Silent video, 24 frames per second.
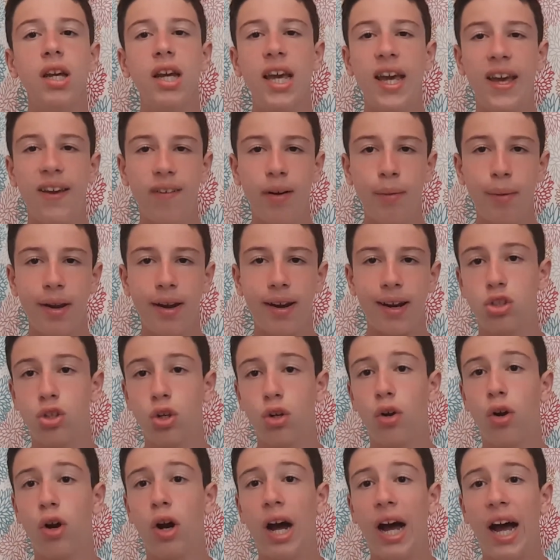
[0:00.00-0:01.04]
e eh, vabbè, ci
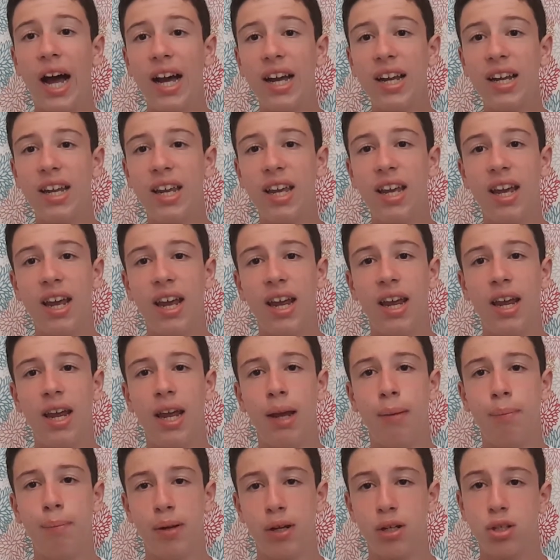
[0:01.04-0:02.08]
sono anche
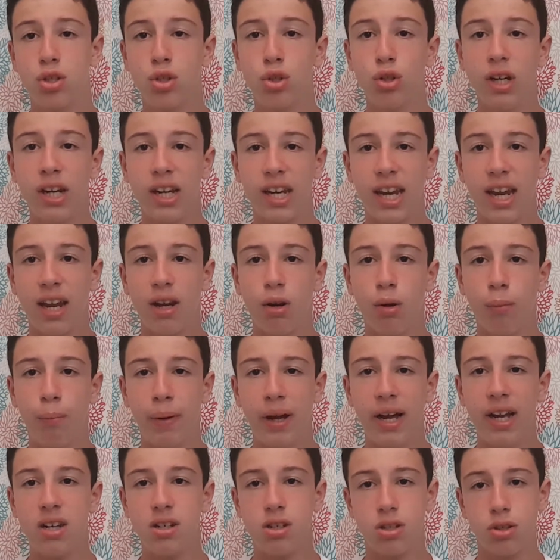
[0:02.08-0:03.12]
eh, persone che hanno
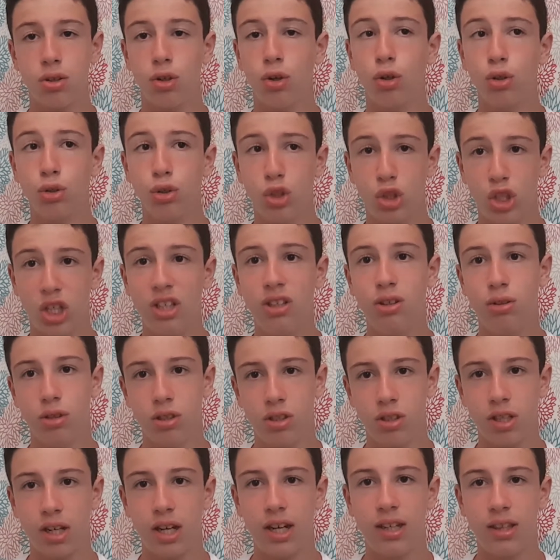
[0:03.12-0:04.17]
perso 100
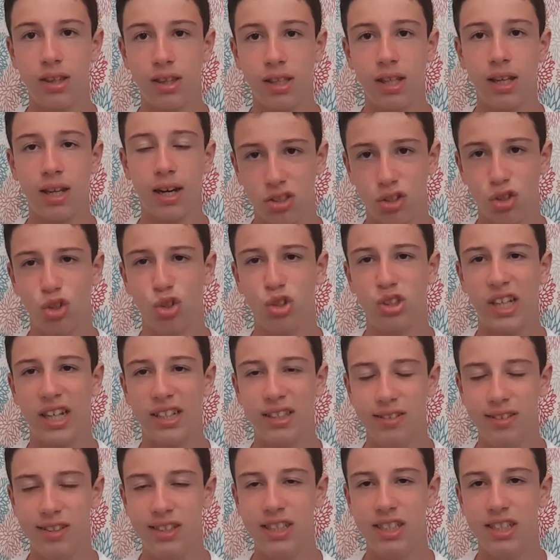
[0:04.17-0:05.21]
iscritti, ci sono
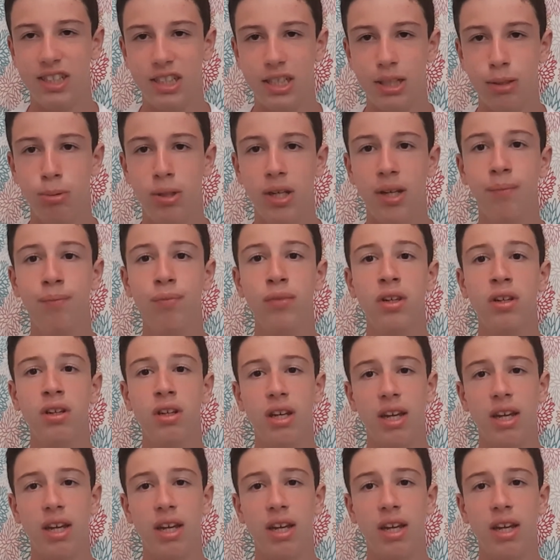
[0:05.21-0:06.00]
tantissimi